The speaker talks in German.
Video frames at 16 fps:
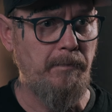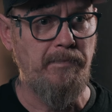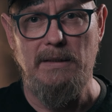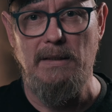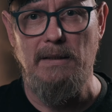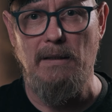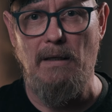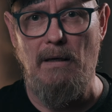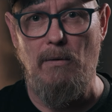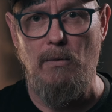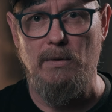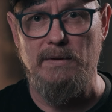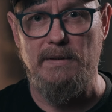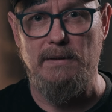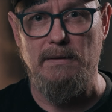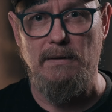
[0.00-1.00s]
die
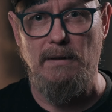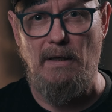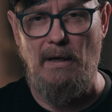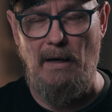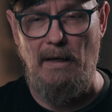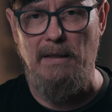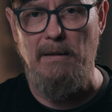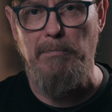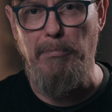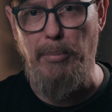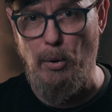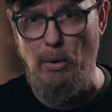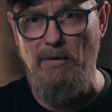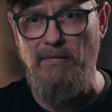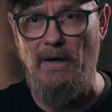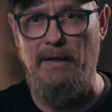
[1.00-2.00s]
aus rein
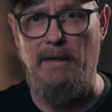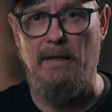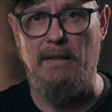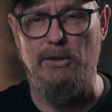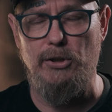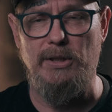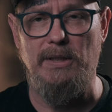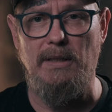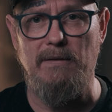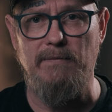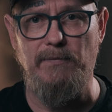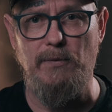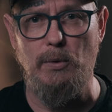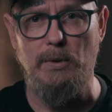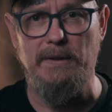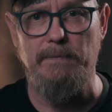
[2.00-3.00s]
Pulver hergestellt
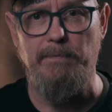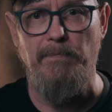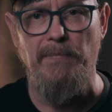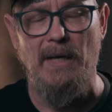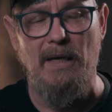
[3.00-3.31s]
wurde.